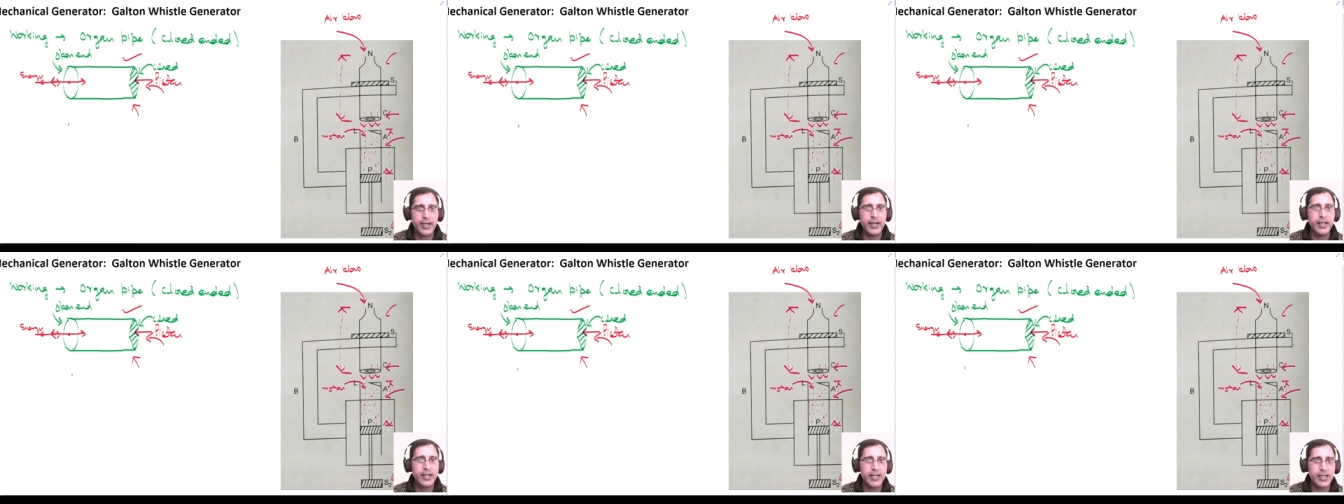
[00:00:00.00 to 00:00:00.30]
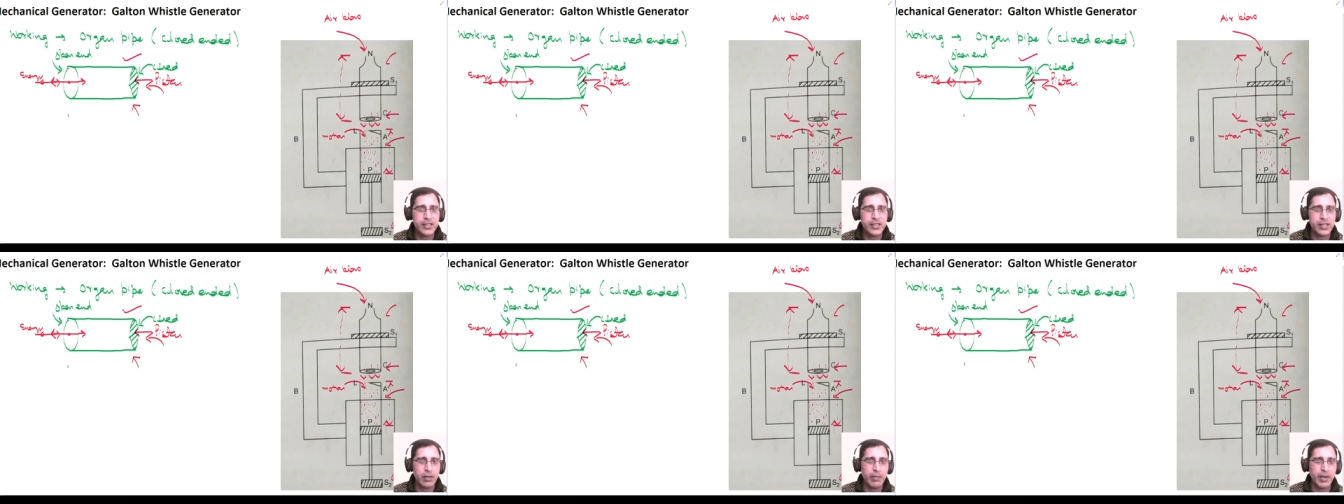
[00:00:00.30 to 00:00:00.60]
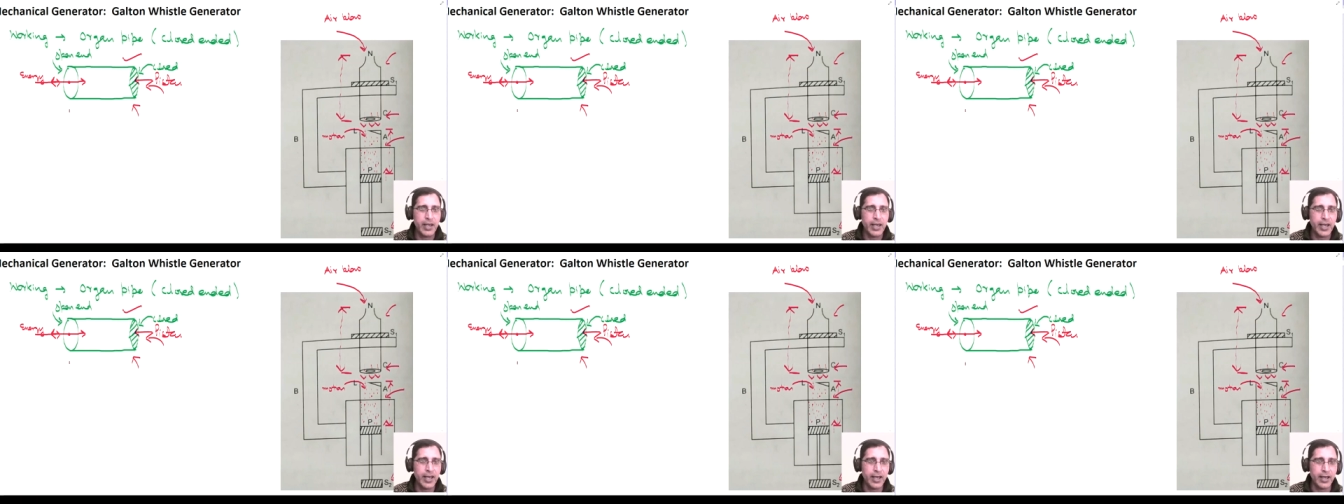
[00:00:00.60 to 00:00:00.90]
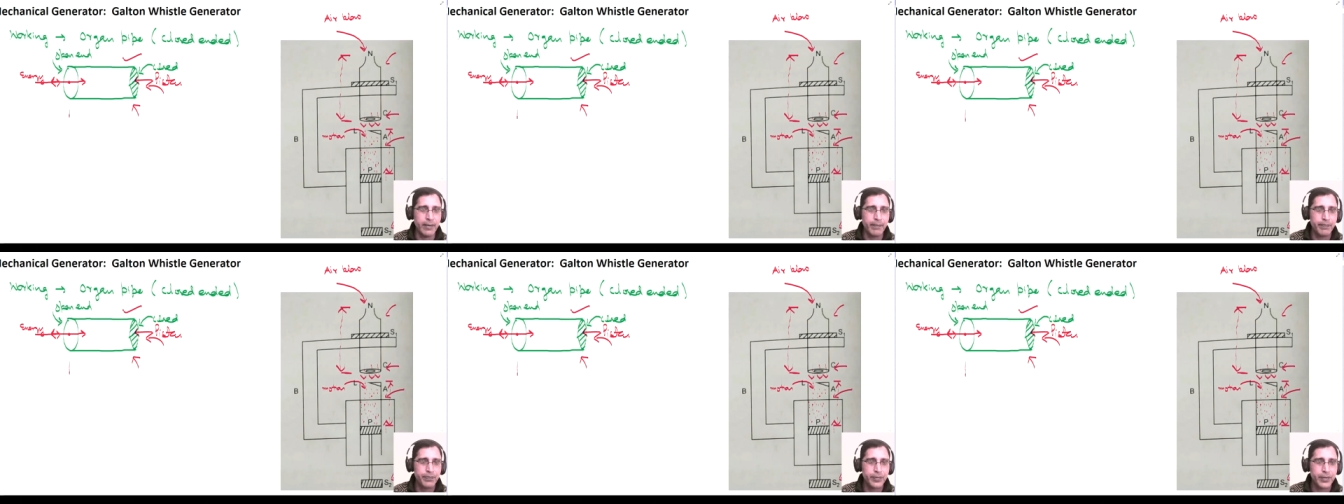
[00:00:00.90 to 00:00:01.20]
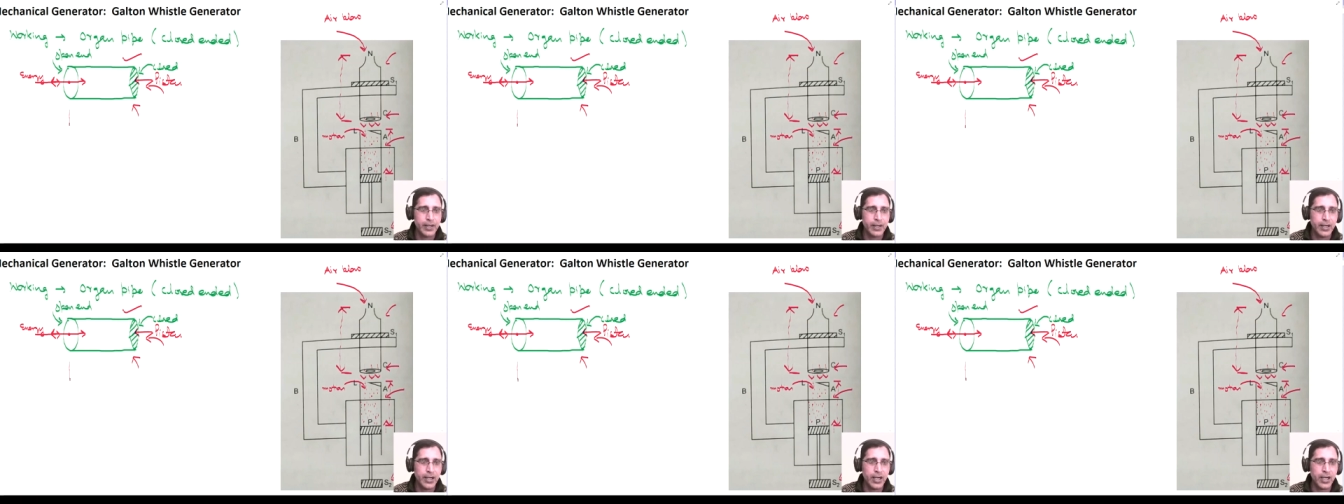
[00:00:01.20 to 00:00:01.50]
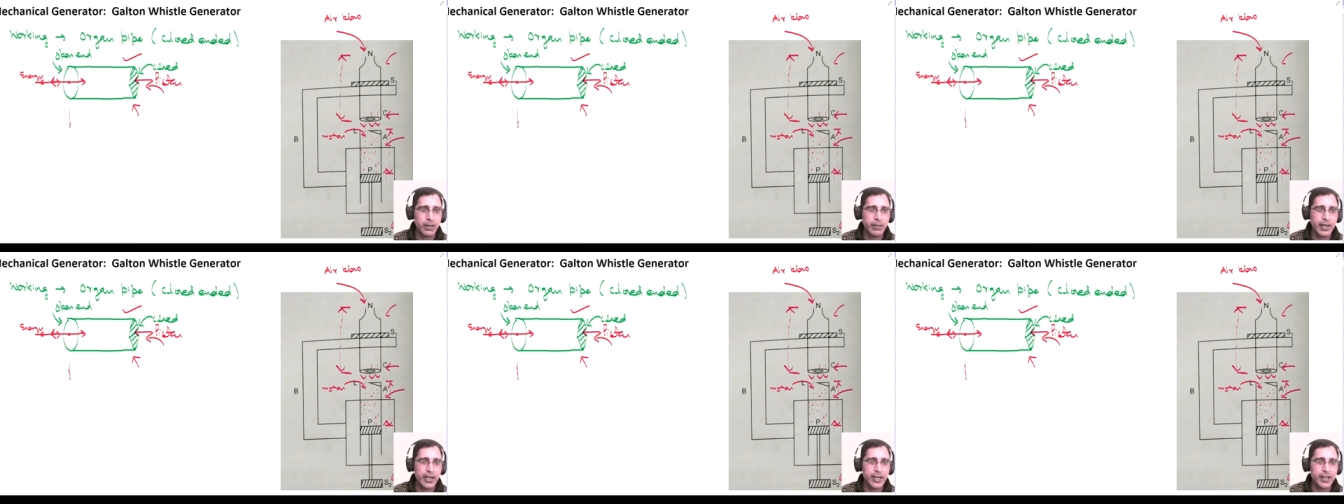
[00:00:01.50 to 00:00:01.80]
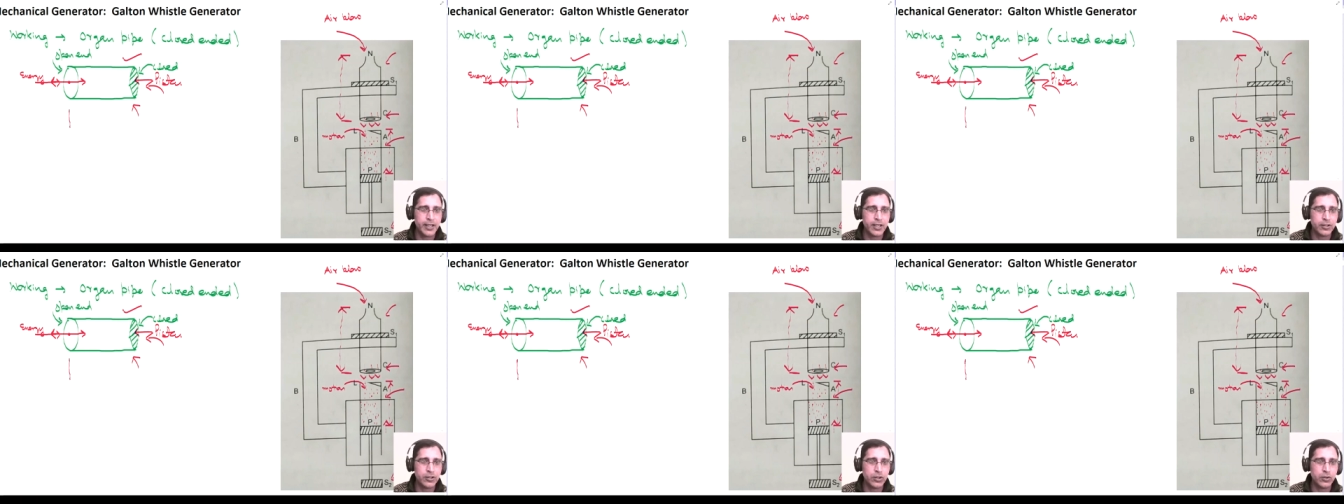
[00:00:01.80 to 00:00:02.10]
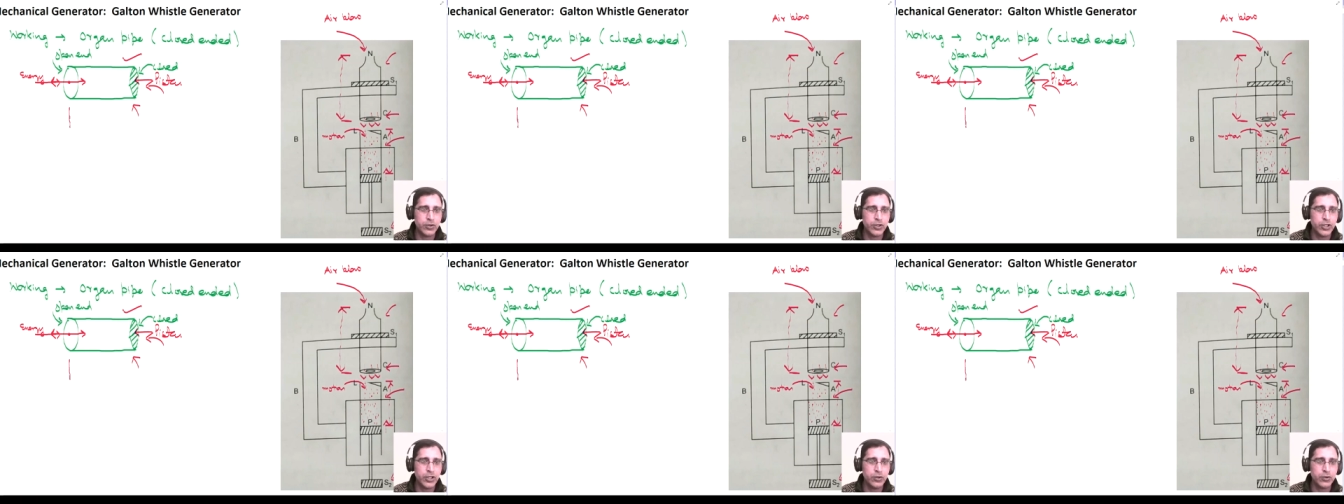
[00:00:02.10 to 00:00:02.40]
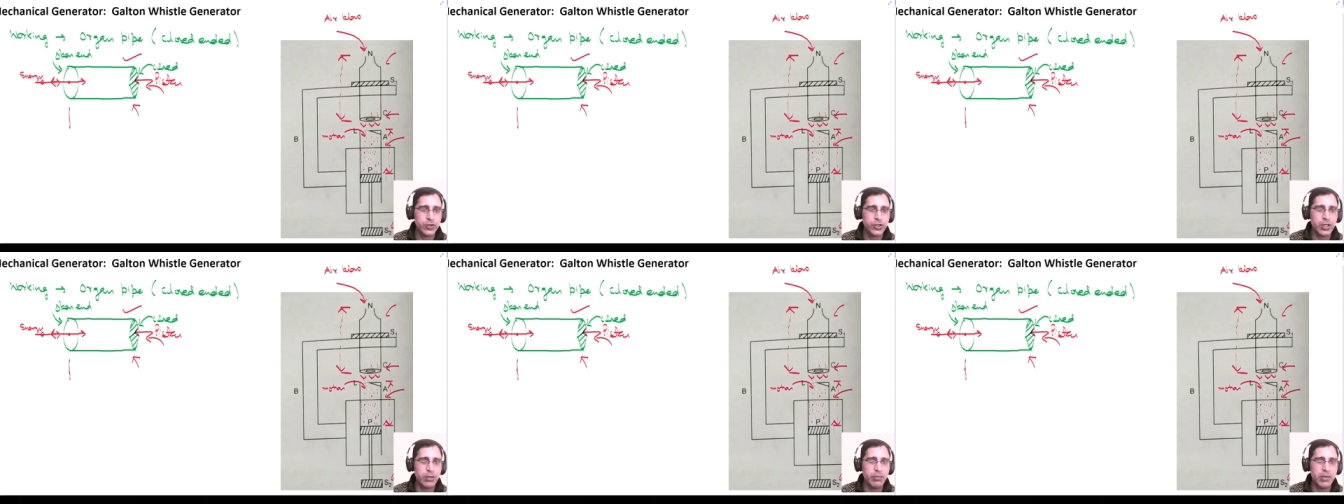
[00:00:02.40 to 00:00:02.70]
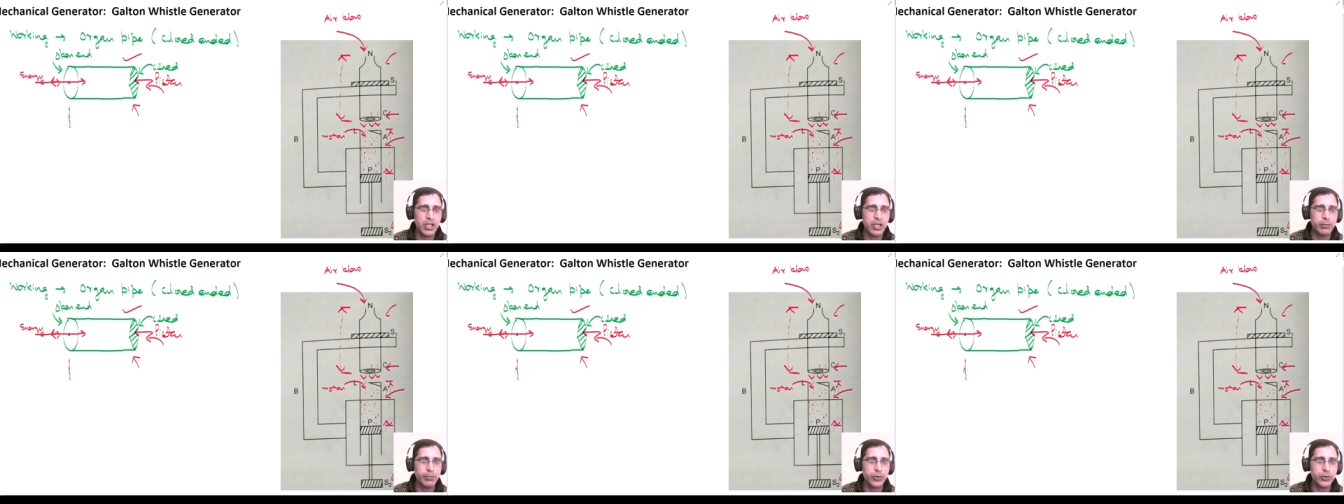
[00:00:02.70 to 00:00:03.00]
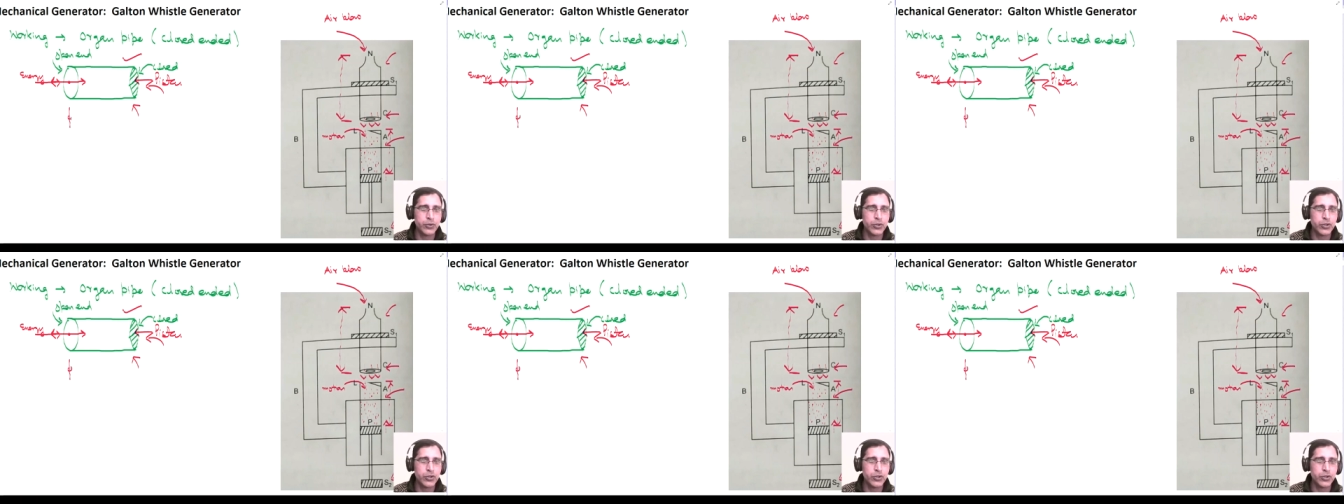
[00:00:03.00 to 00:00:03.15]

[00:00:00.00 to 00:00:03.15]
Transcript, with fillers: एंडेड हिस्से में है अगर मैं लेट करता हूं ये उसकी मीन